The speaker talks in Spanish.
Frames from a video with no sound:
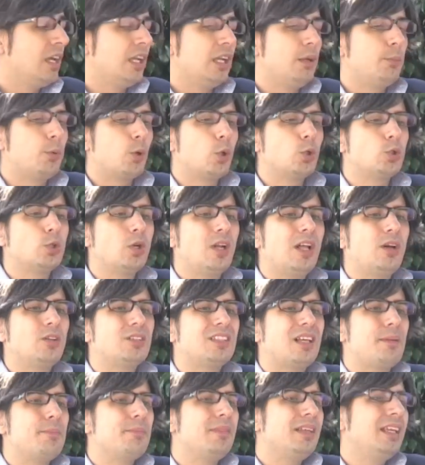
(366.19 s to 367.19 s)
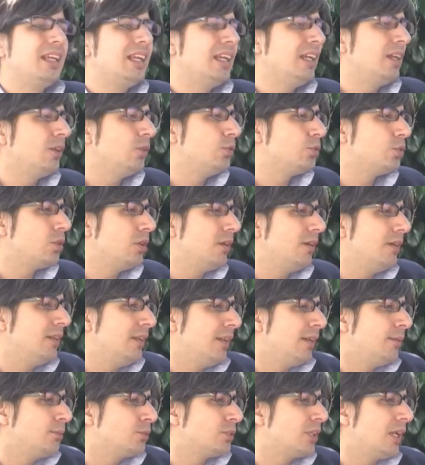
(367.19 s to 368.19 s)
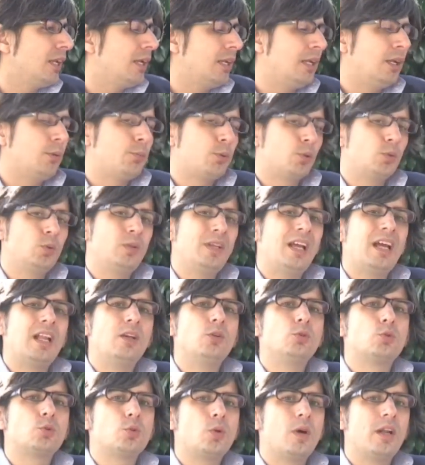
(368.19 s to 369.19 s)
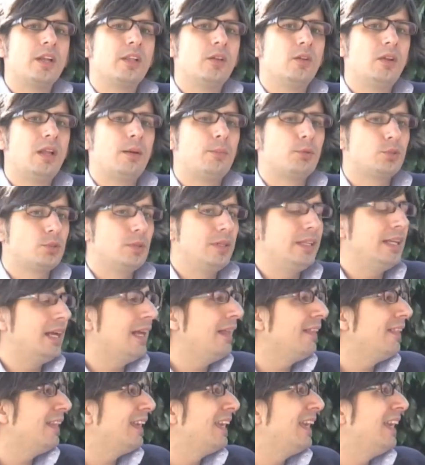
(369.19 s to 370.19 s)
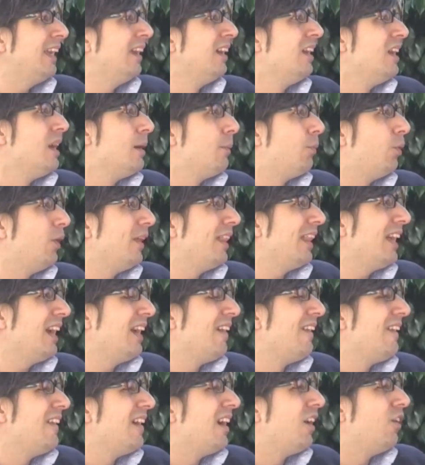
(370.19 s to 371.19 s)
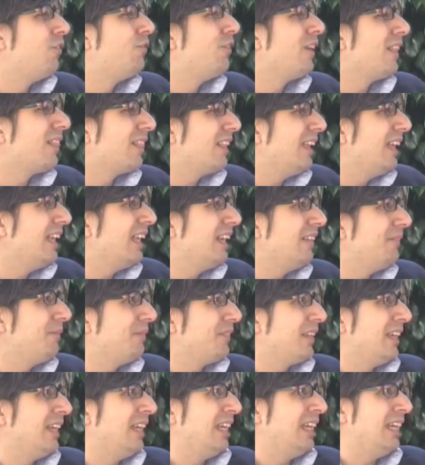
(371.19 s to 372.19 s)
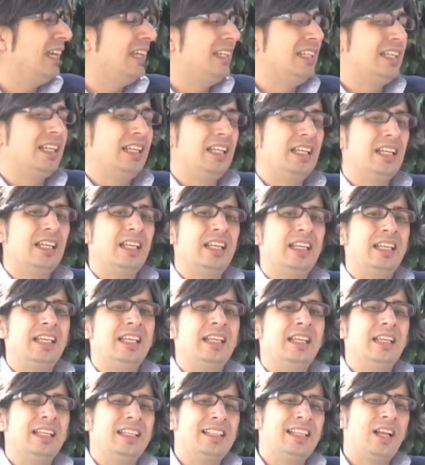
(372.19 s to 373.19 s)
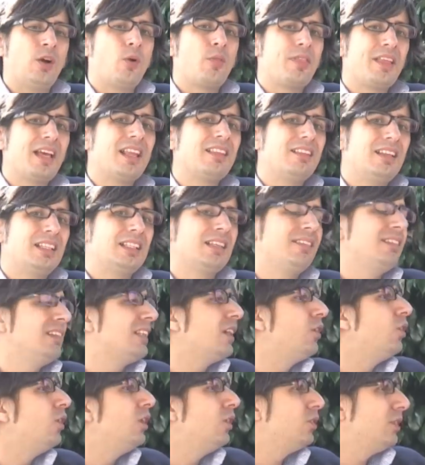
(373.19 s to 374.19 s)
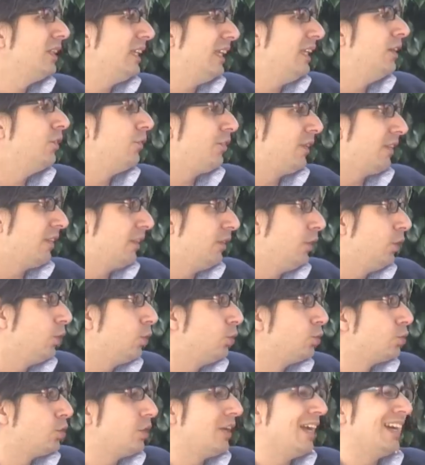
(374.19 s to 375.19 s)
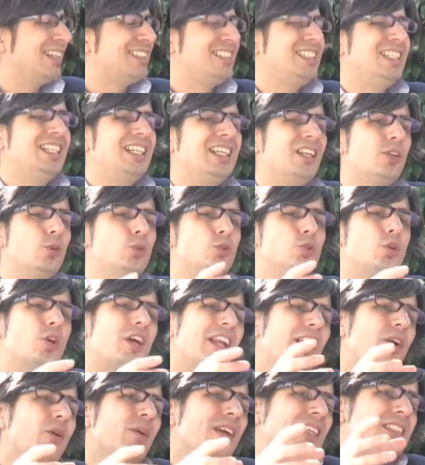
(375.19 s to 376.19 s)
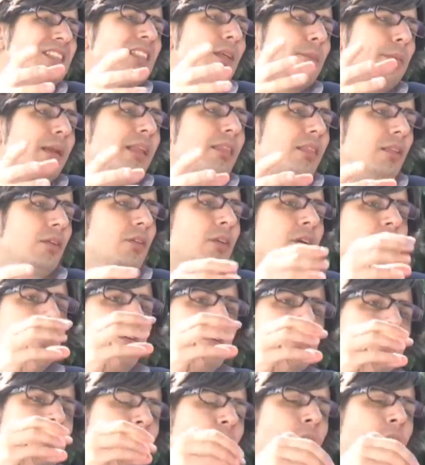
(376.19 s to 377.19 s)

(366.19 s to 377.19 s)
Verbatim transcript: Y por otro lado, también incluso le damos la, la oportunidad al usuario la posibilidad de que pueda ofrecer eh, y, y, negociar directamente con el hotel, ofreciendo incluso, oiga, si incluso creo que este precio